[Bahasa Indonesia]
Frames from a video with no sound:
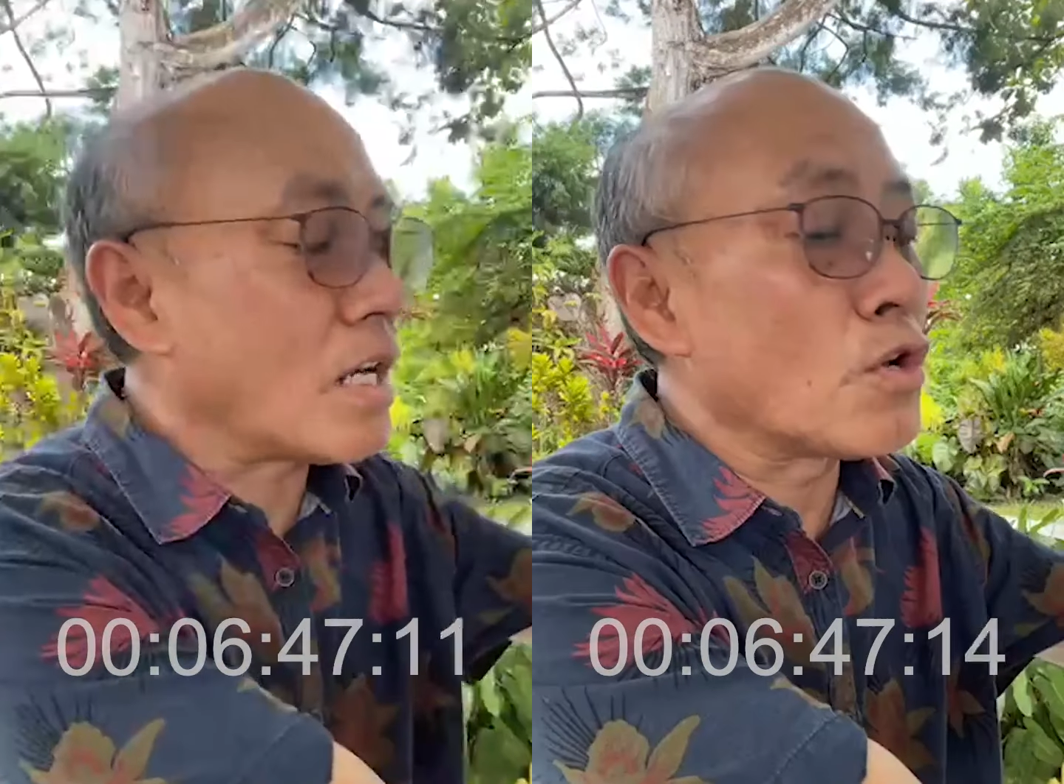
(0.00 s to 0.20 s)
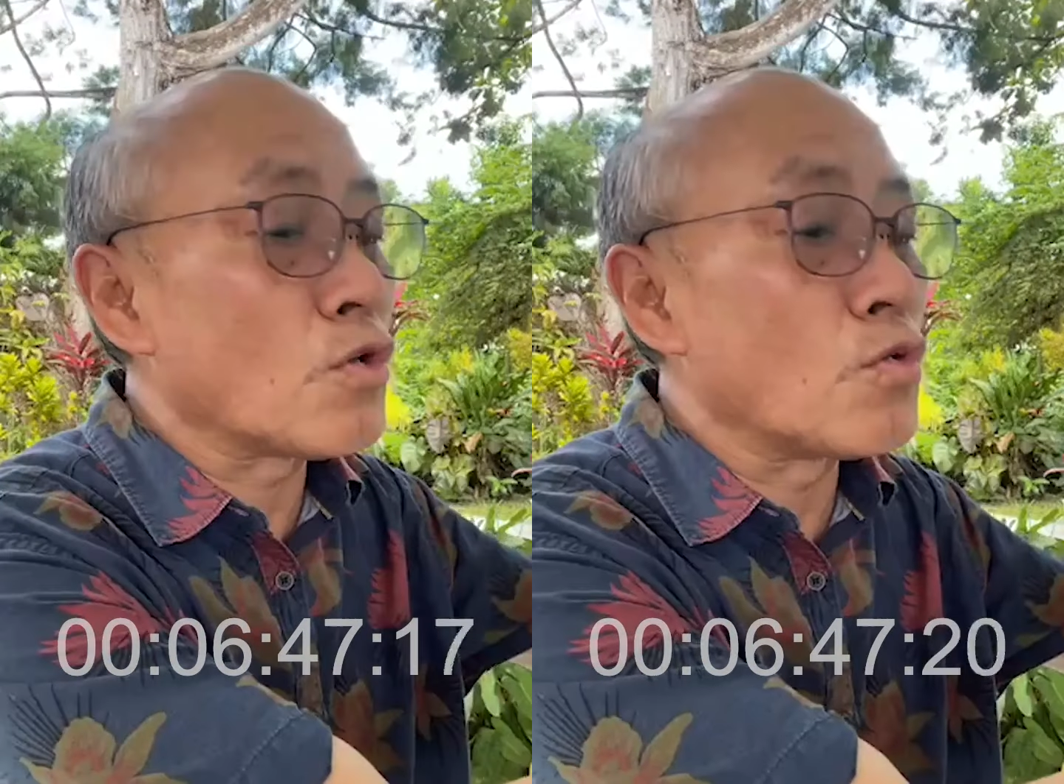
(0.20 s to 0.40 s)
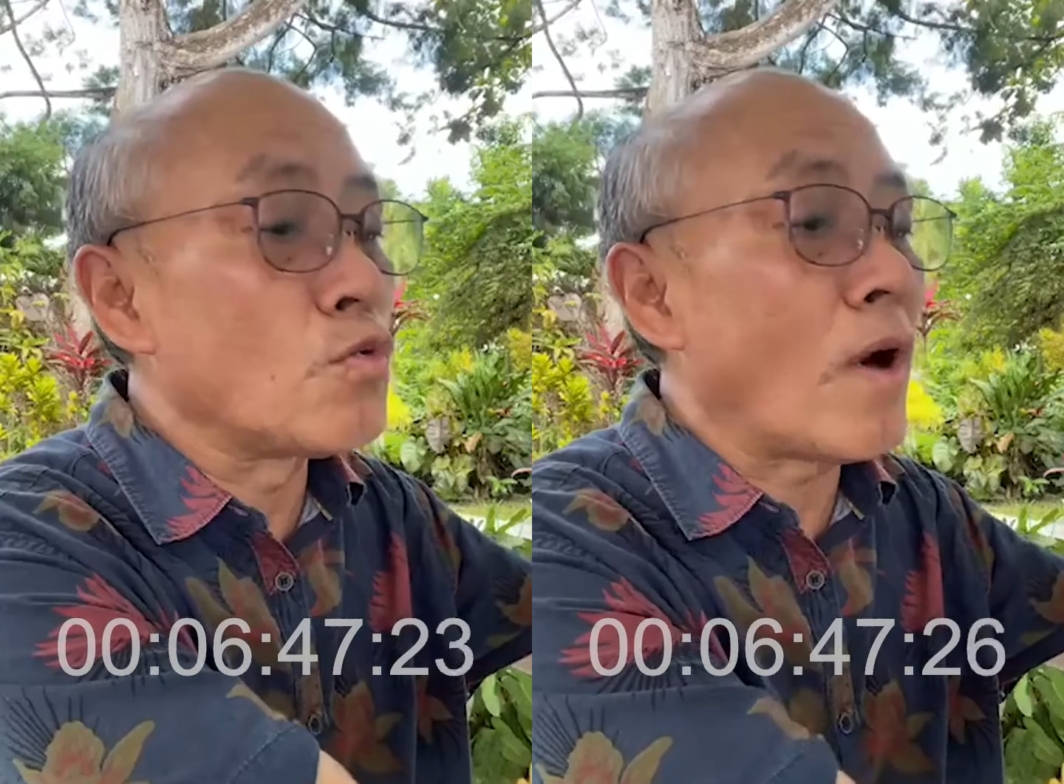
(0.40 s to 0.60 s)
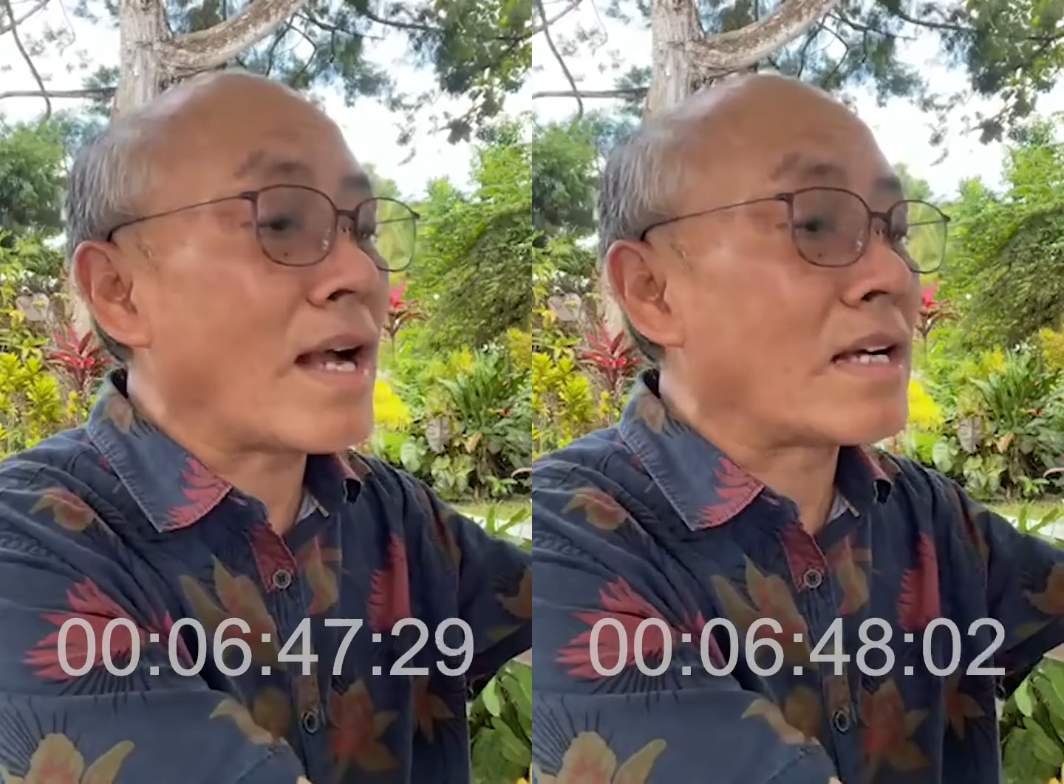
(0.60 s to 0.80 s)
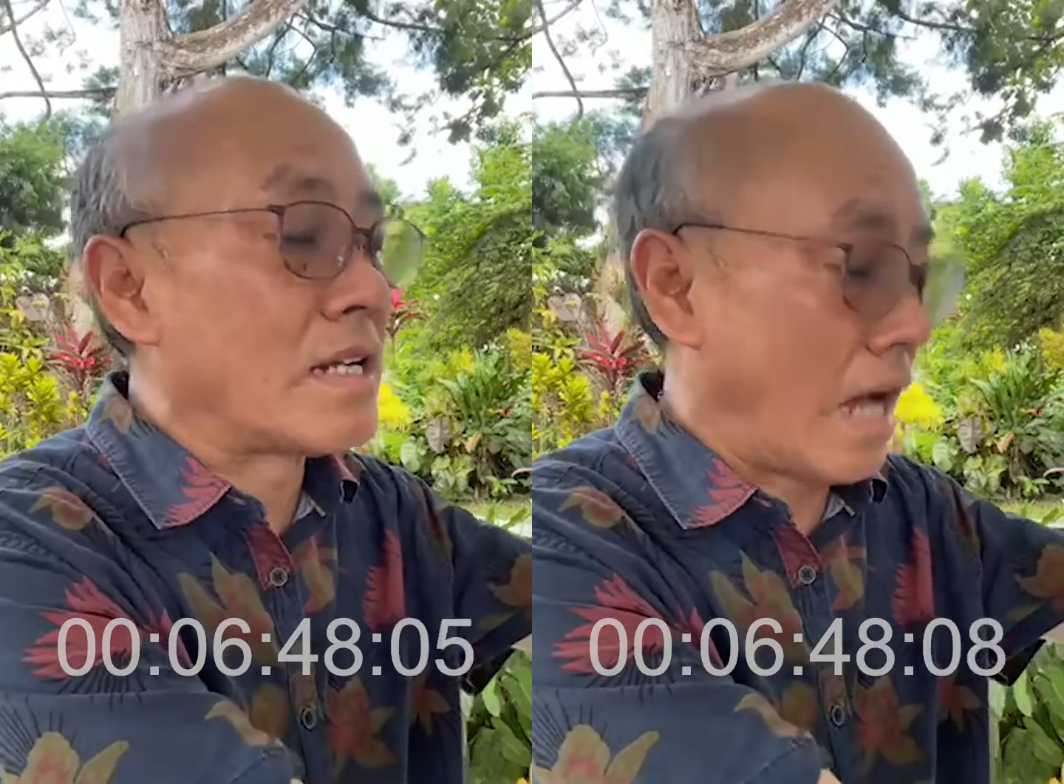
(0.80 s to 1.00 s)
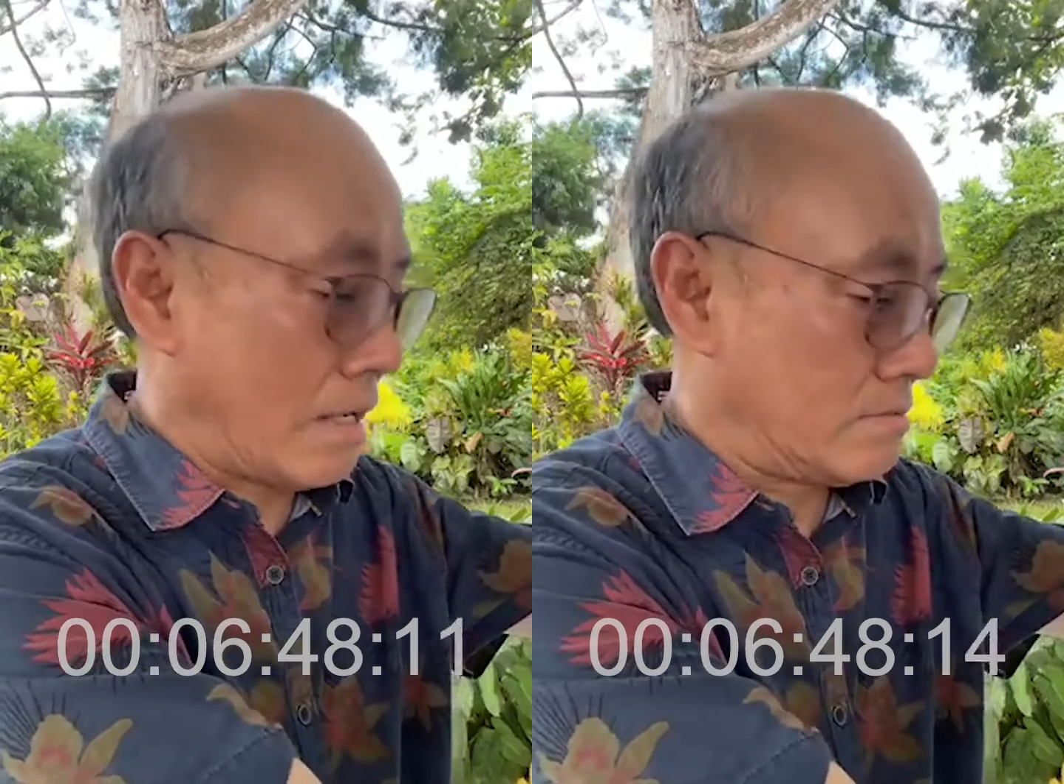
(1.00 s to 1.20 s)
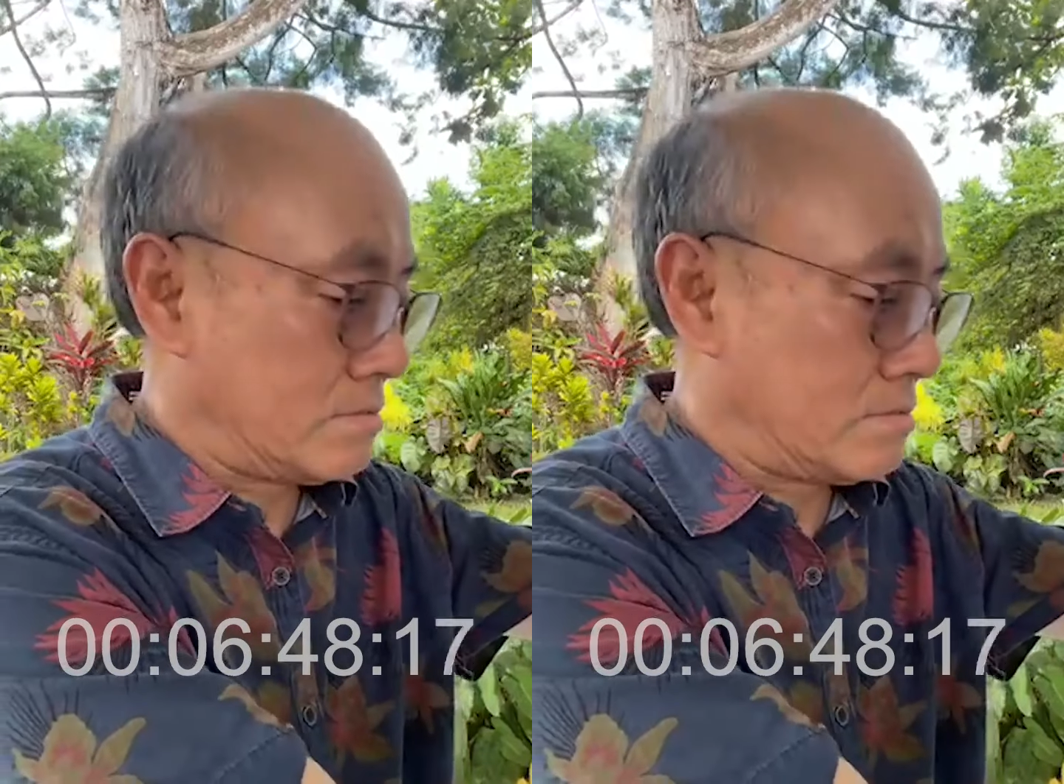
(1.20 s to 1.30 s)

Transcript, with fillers: keluarga.